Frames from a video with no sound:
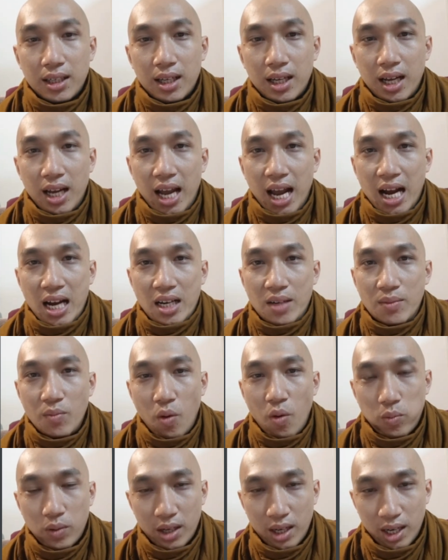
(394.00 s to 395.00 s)
là
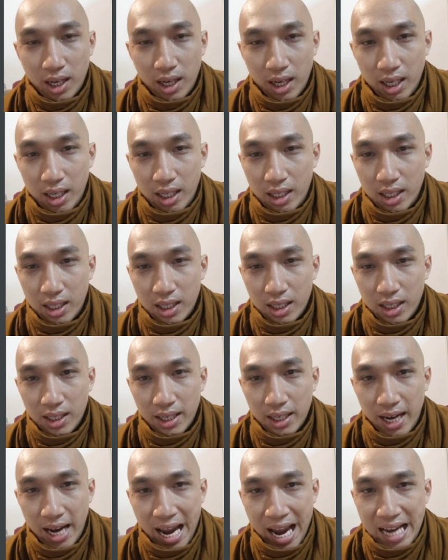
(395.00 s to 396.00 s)
ăn một
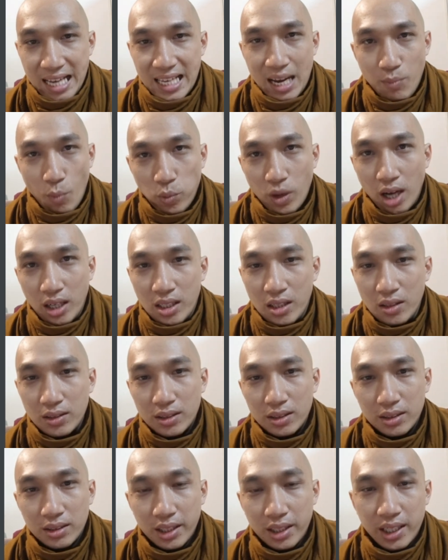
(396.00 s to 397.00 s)
ngày ăn một lần
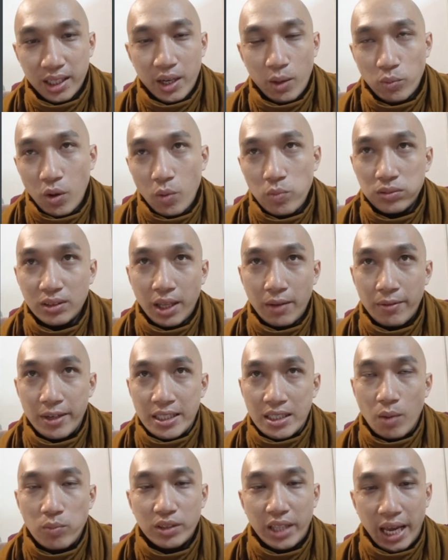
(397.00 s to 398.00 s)
thôi thì cái này không đúng
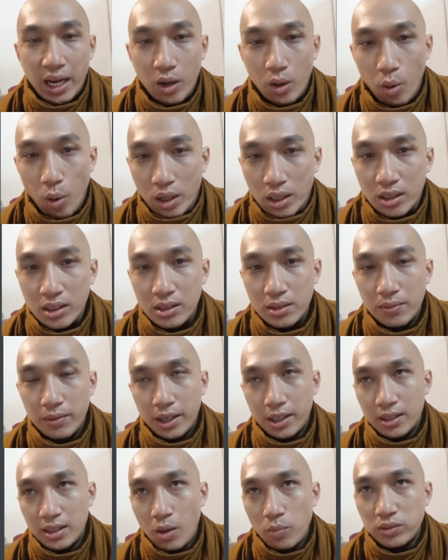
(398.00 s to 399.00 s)
tại vì trong tạng luật
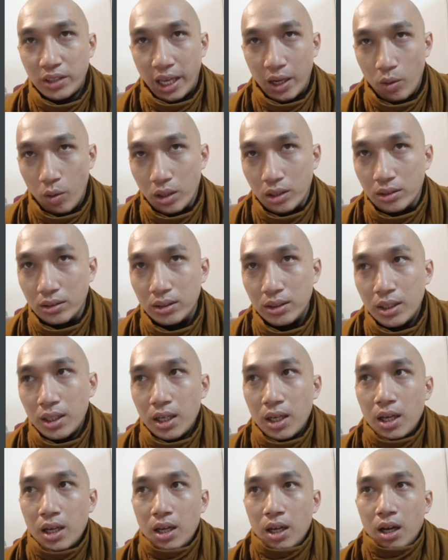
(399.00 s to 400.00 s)
thưa vị trong tạng luật
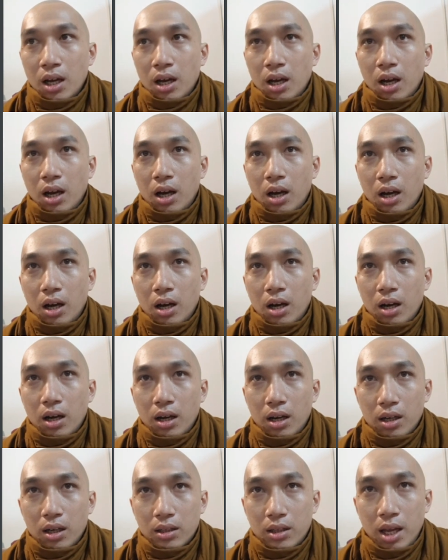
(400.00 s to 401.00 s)

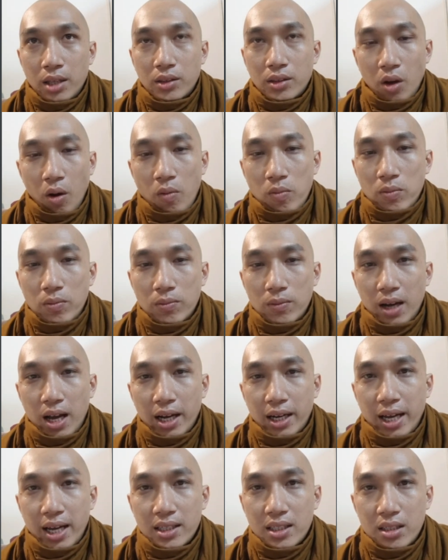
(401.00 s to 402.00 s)
uh, thế tôn
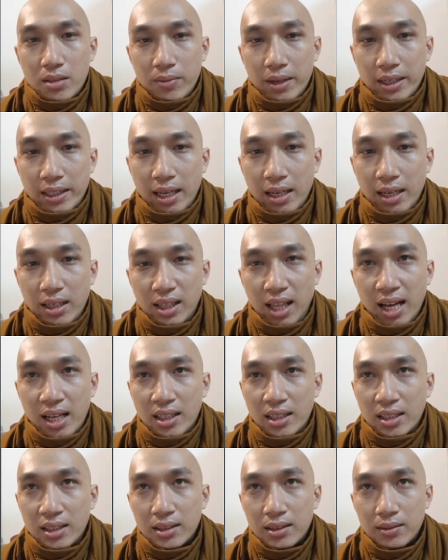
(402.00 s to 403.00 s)
và các chư vị thanh
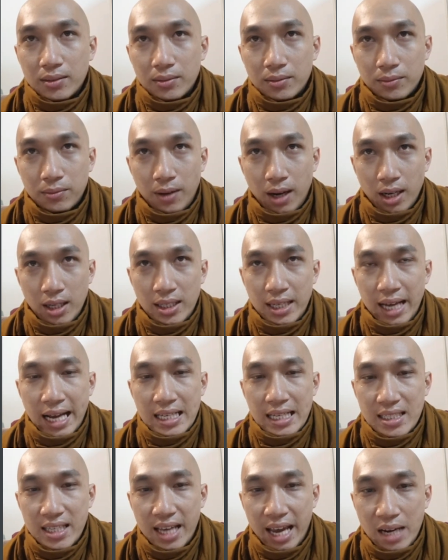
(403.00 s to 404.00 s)
tăng vẫn
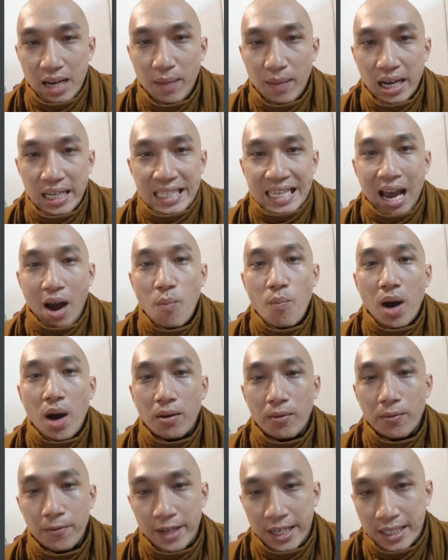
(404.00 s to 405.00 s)
ăn sáng bằng cháo
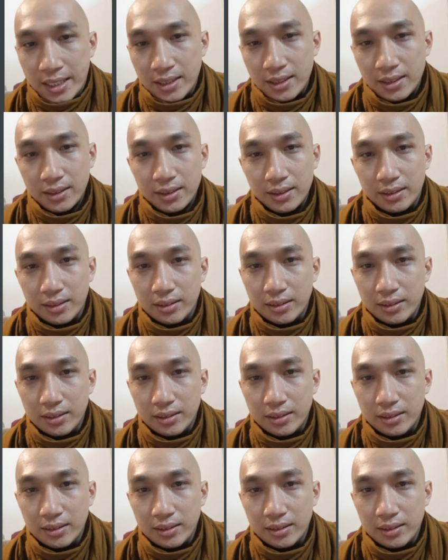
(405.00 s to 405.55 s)
mật viên